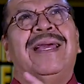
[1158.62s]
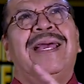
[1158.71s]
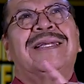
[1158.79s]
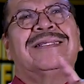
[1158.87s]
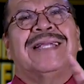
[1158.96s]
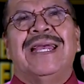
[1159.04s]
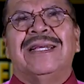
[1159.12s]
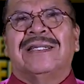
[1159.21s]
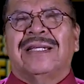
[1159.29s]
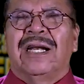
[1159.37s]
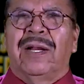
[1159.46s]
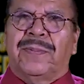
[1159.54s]
esta
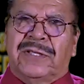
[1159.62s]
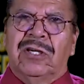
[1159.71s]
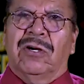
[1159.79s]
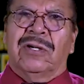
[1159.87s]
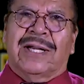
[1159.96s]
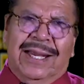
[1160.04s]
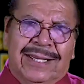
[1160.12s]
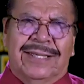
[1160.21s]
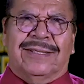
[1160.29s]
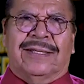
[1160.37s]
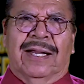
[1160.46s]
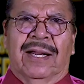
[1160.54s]
inscripción que
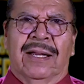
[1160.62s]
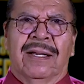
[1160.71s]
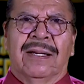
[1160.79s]
dice,